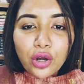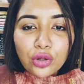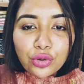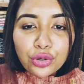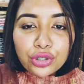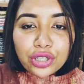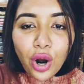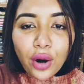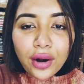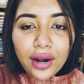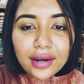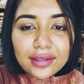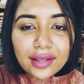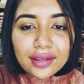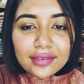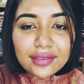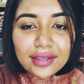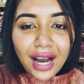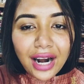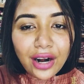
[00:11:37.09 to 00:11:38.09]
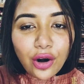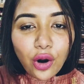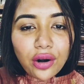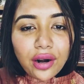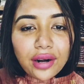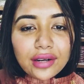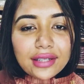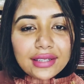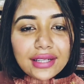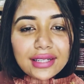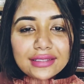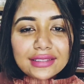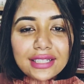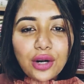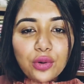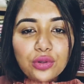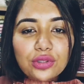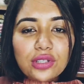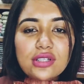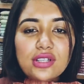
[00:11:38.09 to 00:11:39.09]
দুইটা অর্ডার দিয়েছি আর অর্ডার দিতে ইচ্ছা
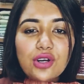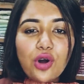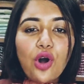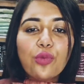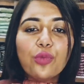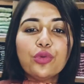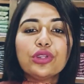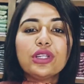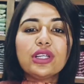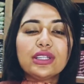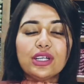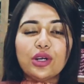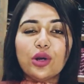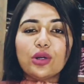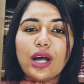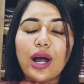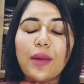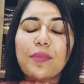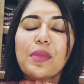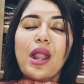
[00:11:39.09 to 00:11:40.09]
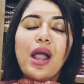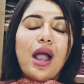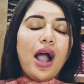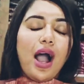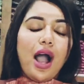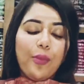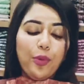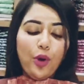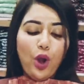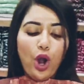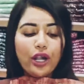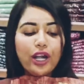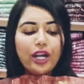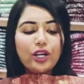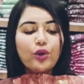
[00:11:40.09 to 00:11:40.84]
করতেছে হয়মন্তী ইতি কথা আপু অর্ডার